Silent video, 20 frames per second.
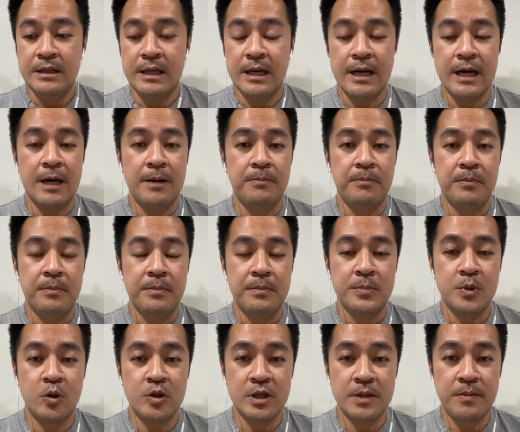นะครับ
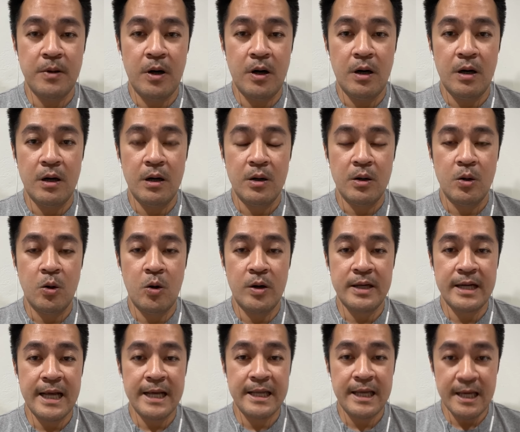โดยเฉพาะคน
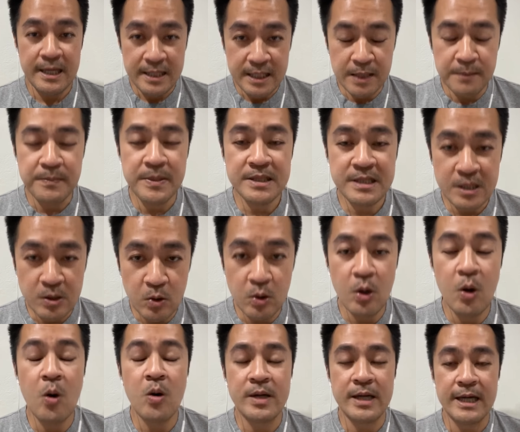ในเขตหนึ่งพิษณุ
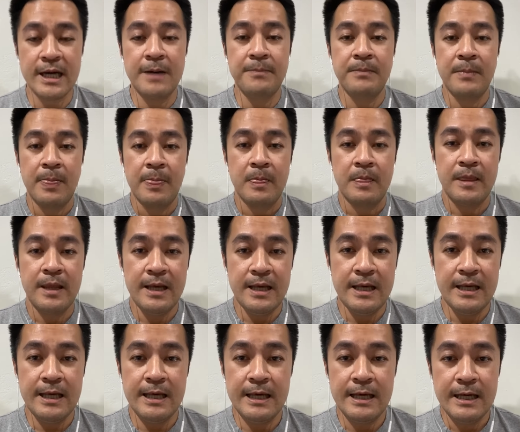โลกนะครับ
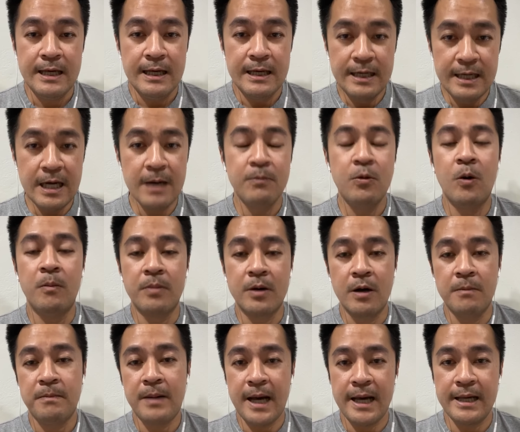ที่เลือกผม
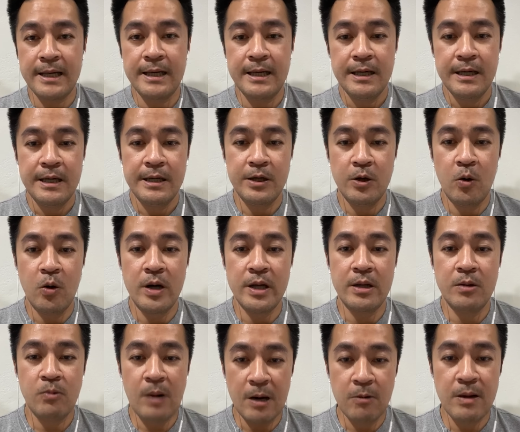เข้าไปโดย
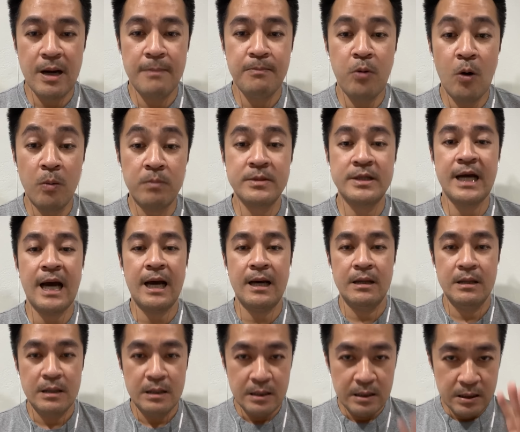หวังว่าผมจะ
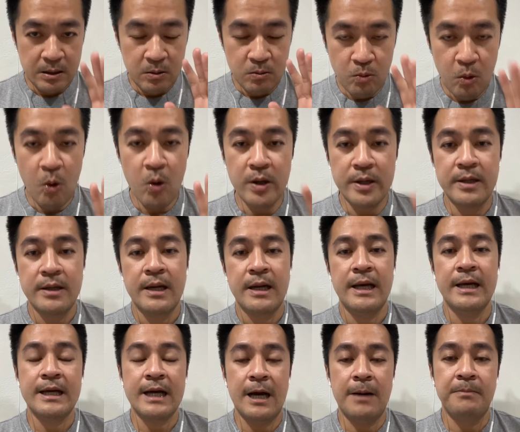โหวต
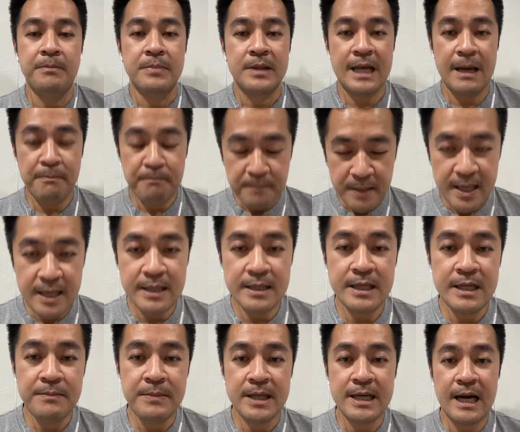ให้กับแคมเปญ
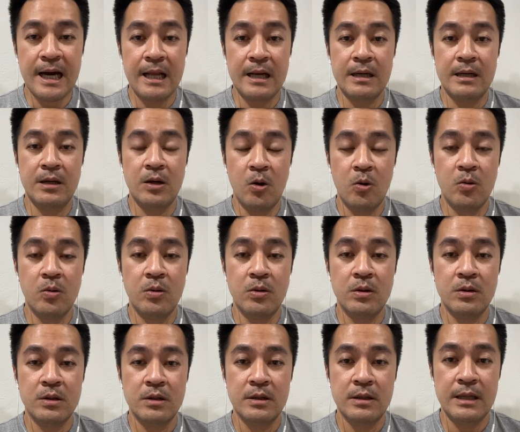ที่มีการลง
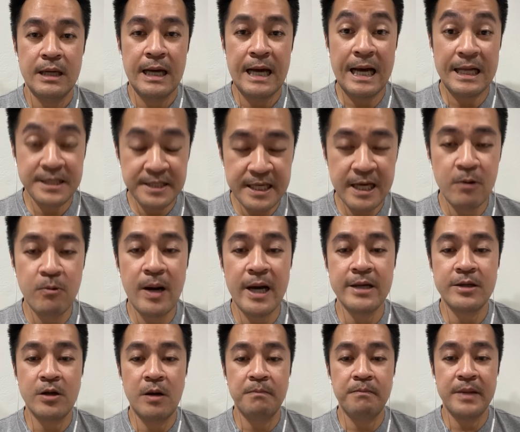หาเสียงไว้
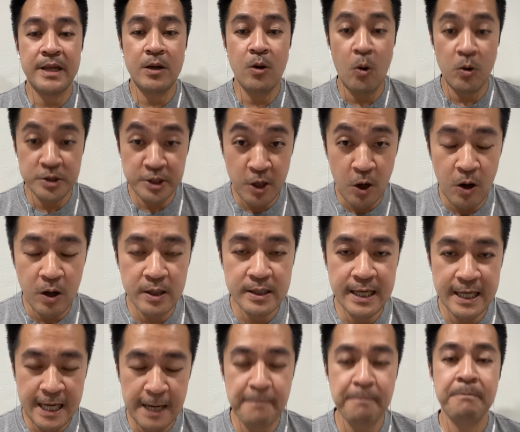ตอนปี
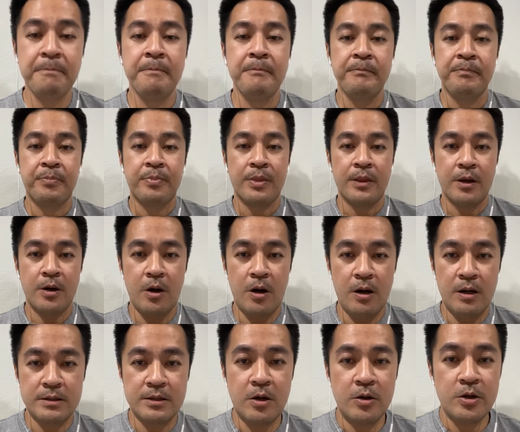62นะครับก็
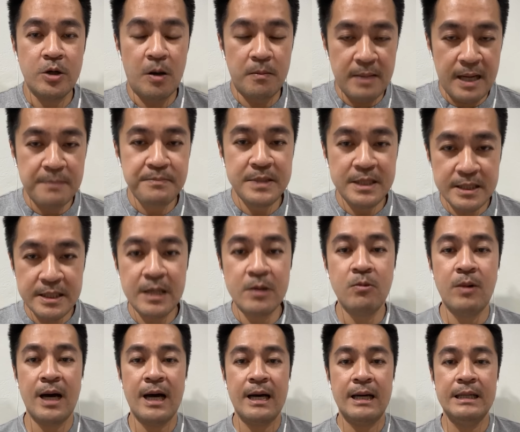ต้องยอมรับจริ
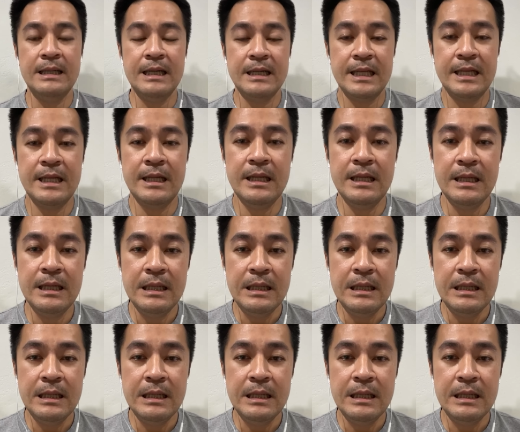งๆว่าเรื่องนี้